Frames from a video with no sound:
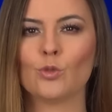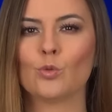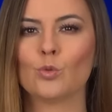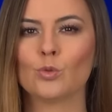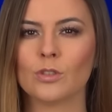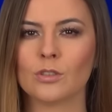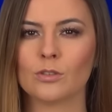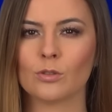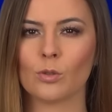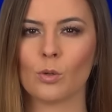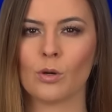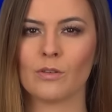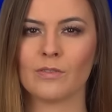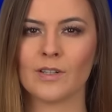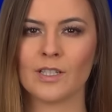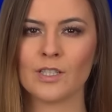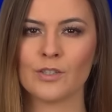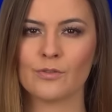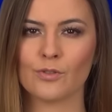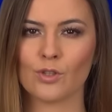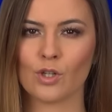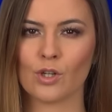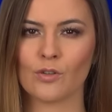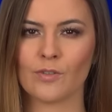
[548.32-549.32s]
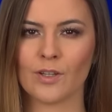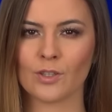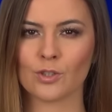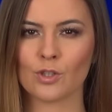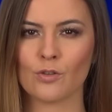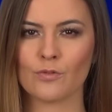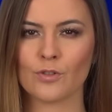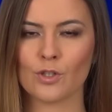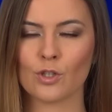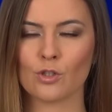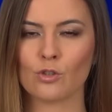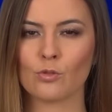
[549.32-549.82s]
i utytułowani
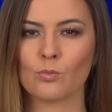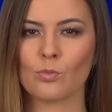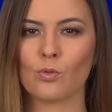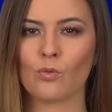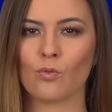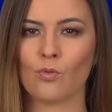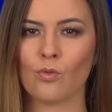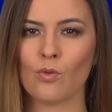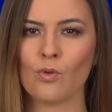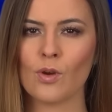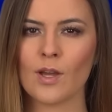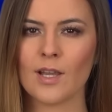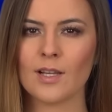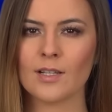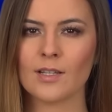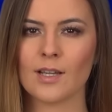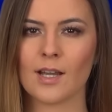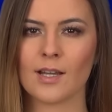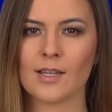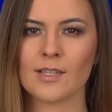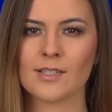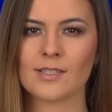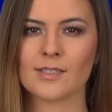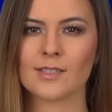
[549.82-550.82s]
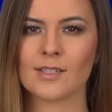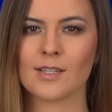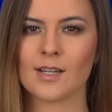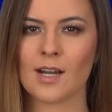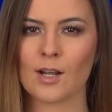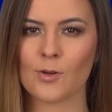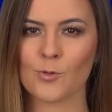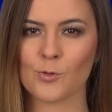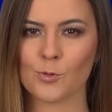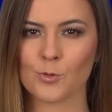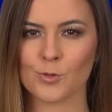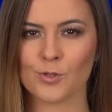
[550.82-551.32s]
wychowankowie klubu WLKS
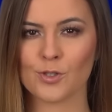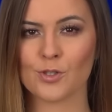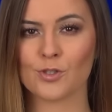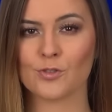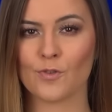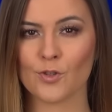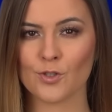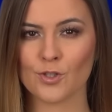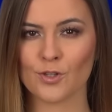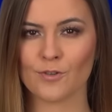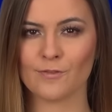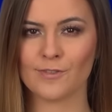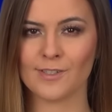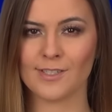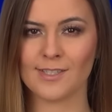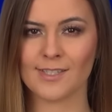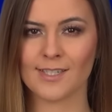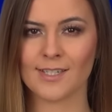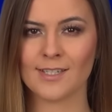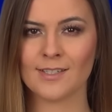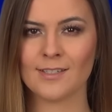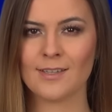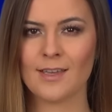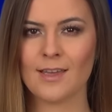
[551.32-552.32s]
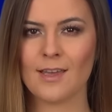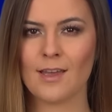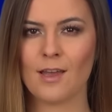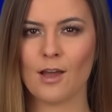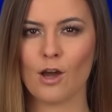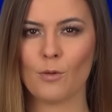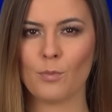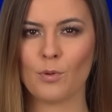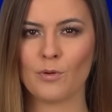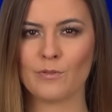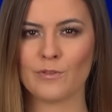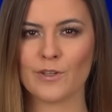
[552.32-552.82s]
Krakus z Foszowice
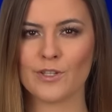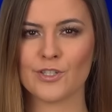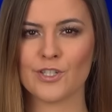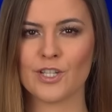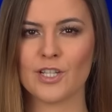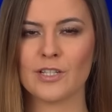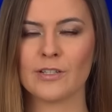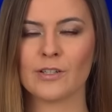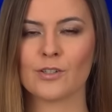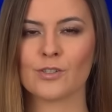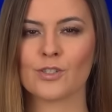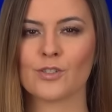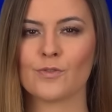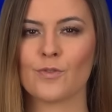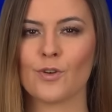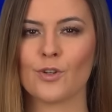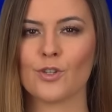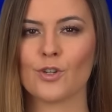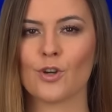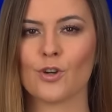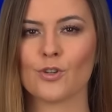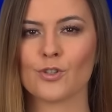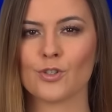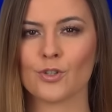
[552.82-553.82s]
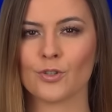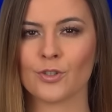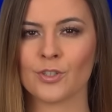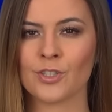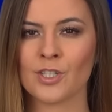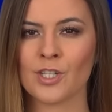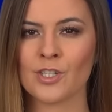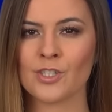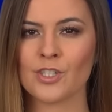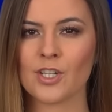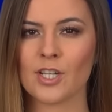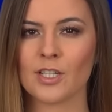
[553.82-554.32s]
opowiedzieli o swoich
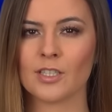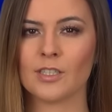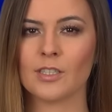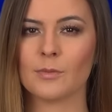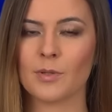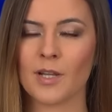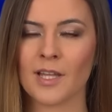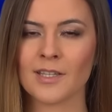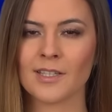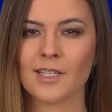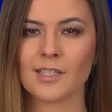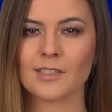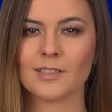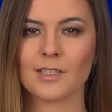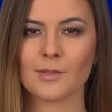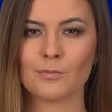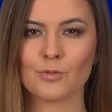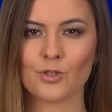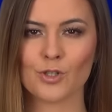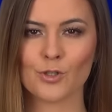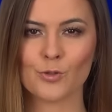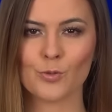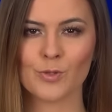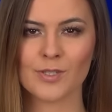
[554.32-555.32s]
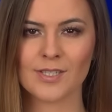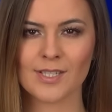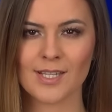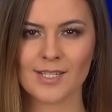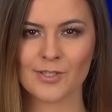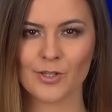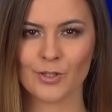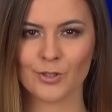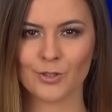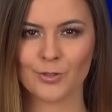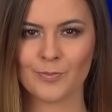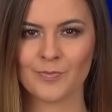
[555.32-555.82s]
osiągnięciach i planach na przyszły
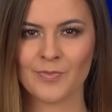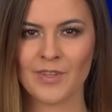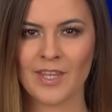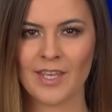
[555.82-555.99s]
sezon.